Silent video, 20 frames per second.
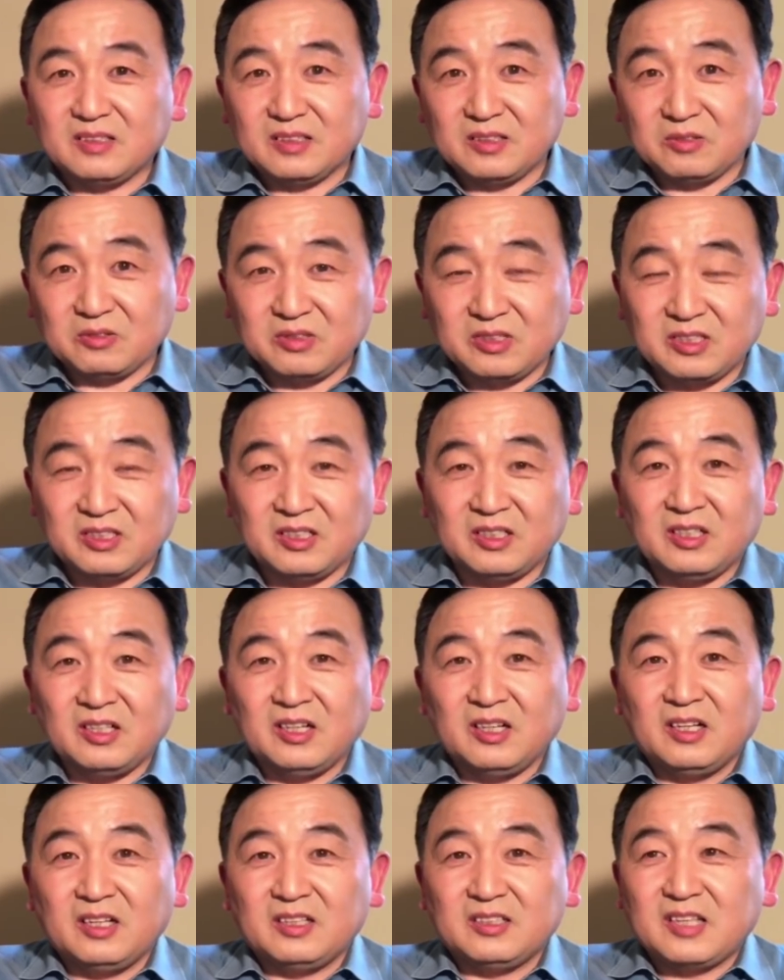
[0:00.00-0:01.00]
就是。
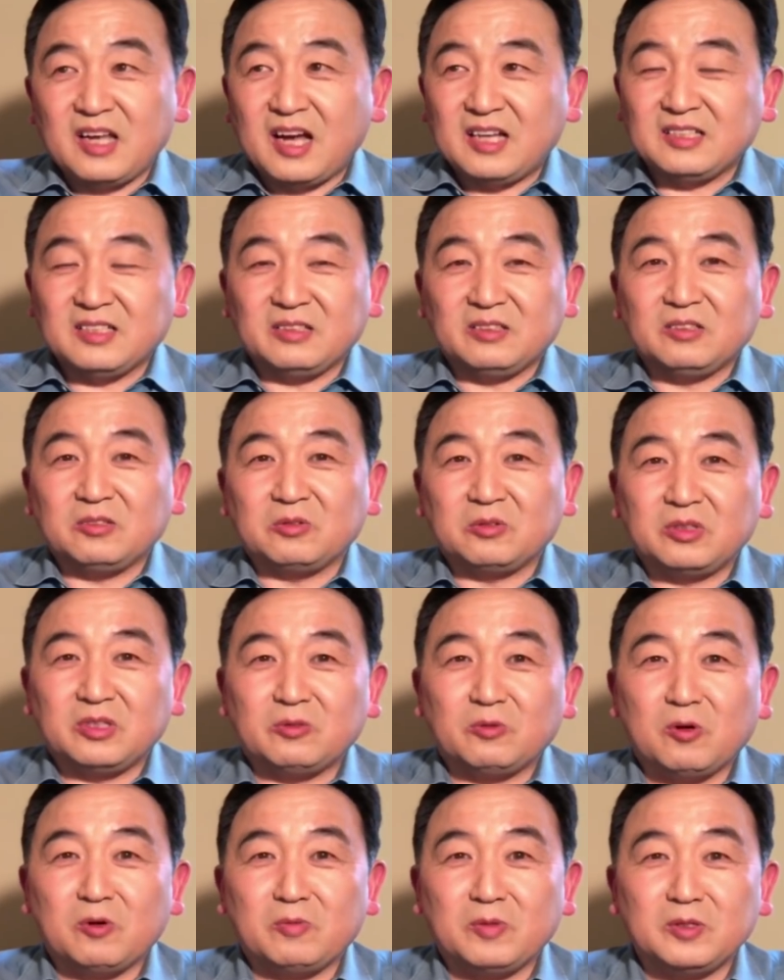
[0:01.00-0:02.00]
它的就
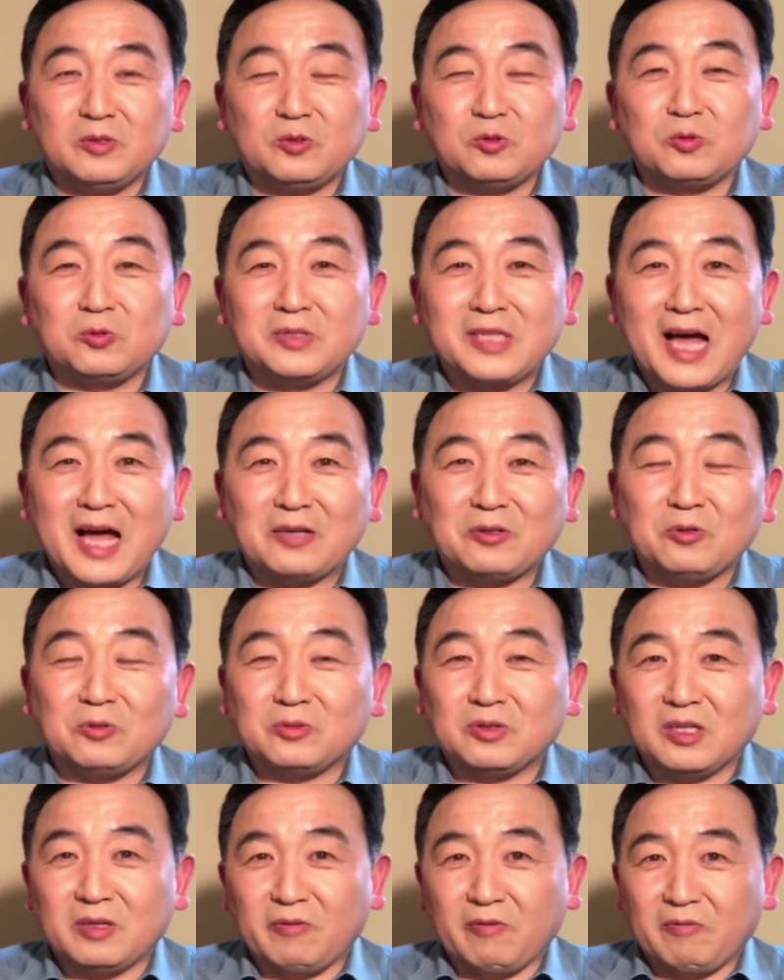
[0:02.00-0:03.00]
是我们住家
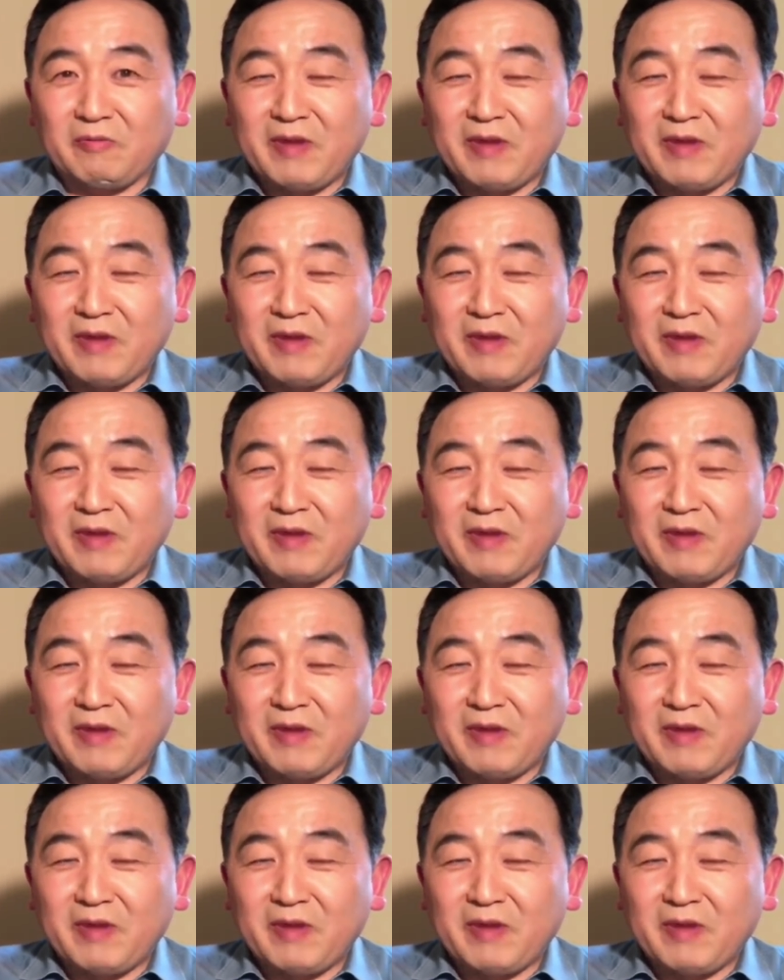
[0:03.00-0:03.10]
用的